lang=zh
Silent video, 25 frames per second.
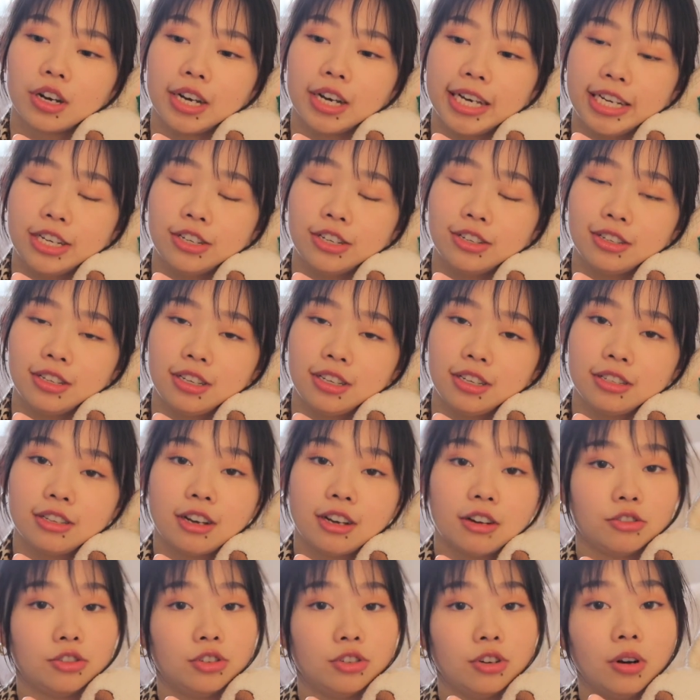可以是你
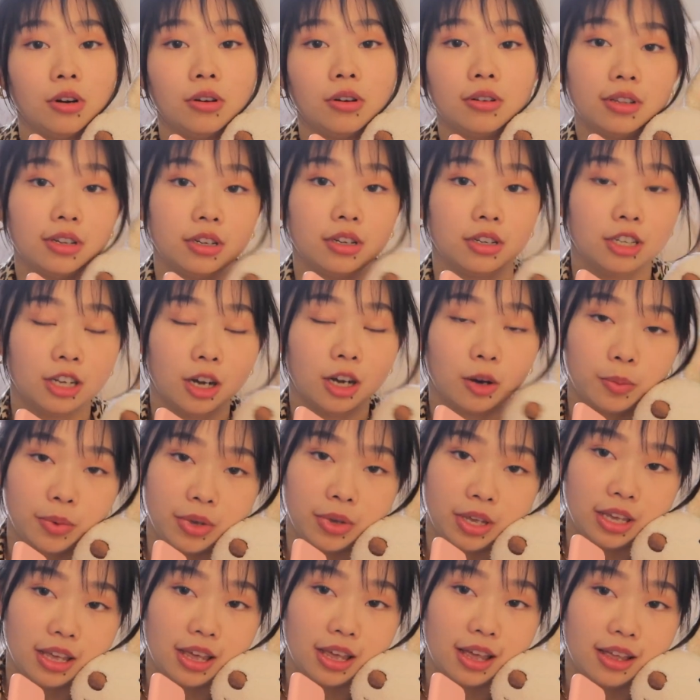小时候的照
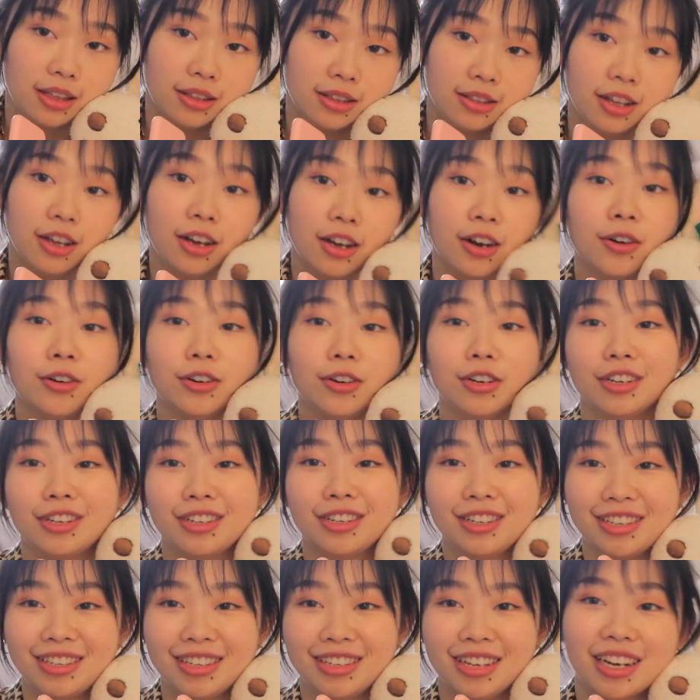片，或者
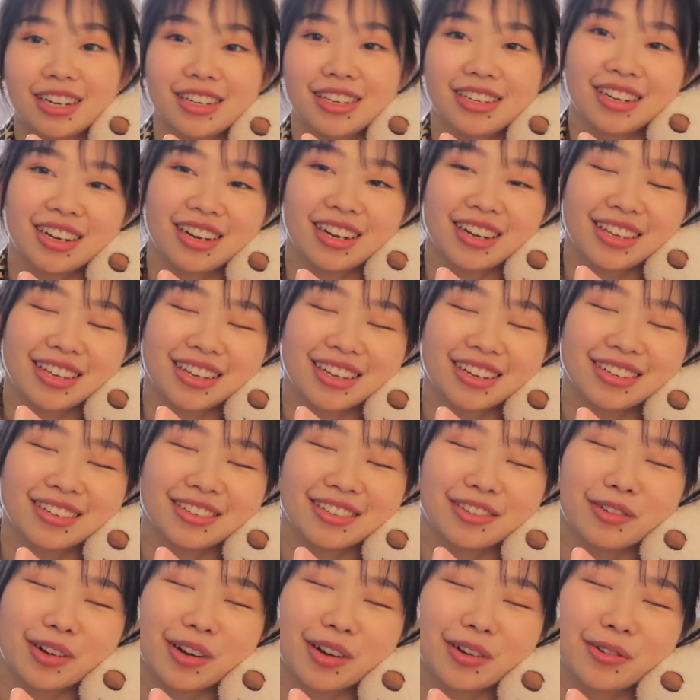是像这样一
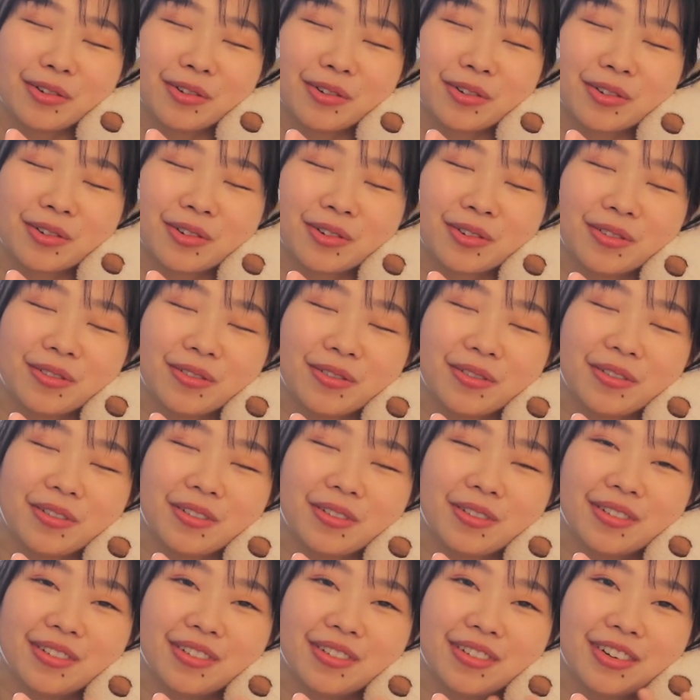个软乎
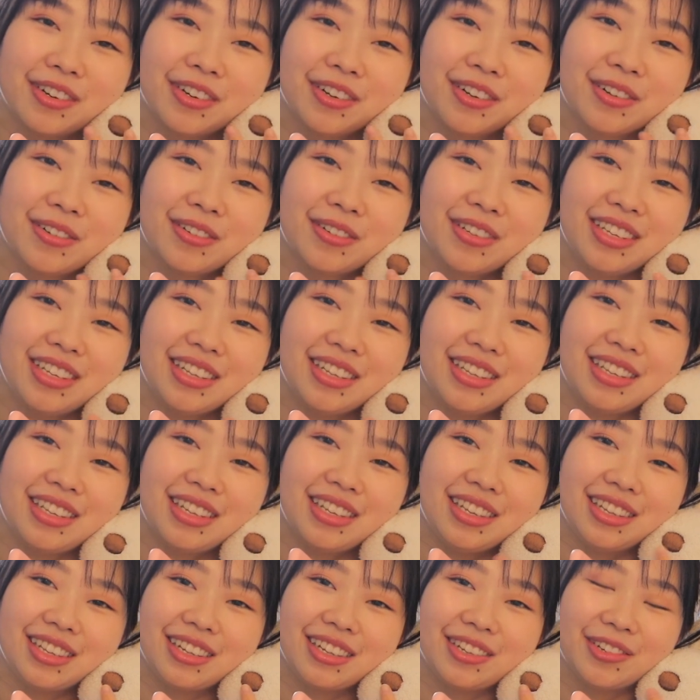乎、肉唧
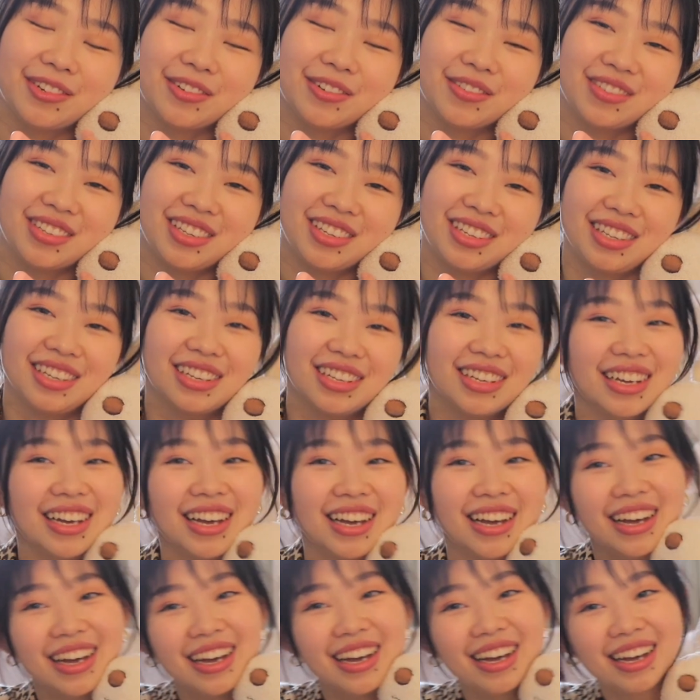唧的东西。
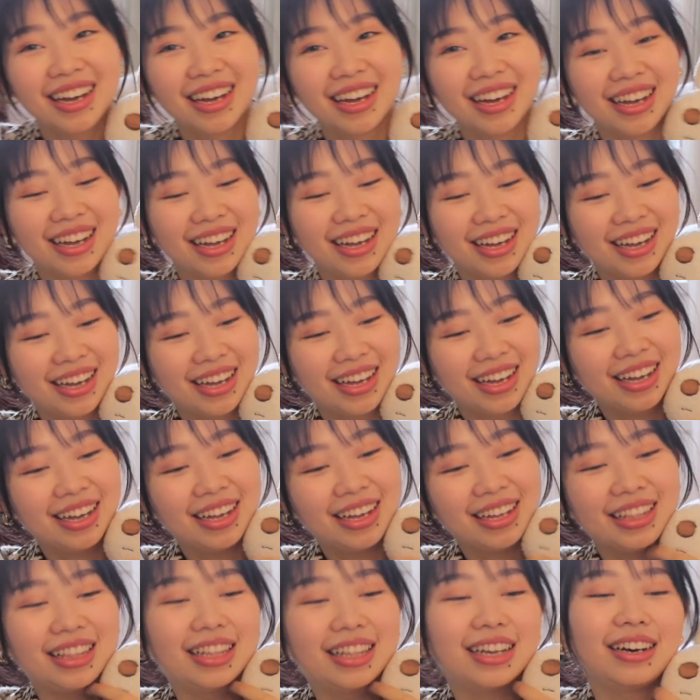
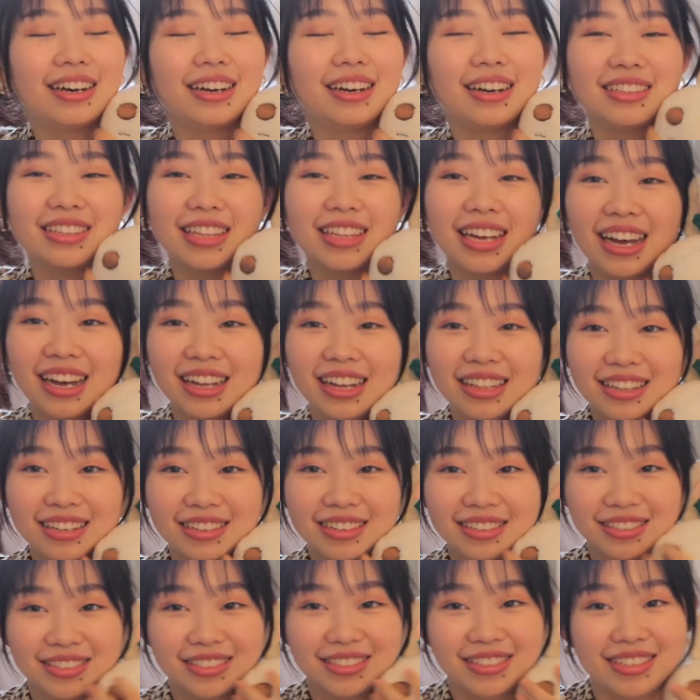那它
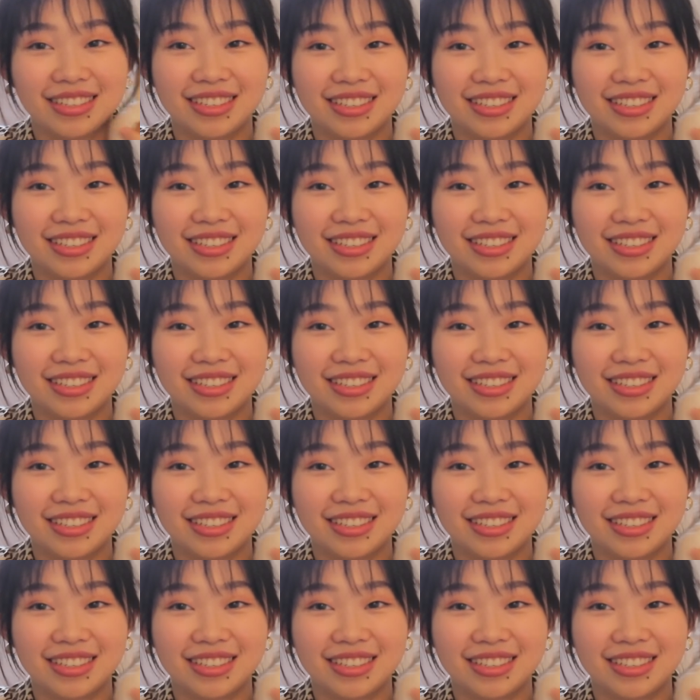呢，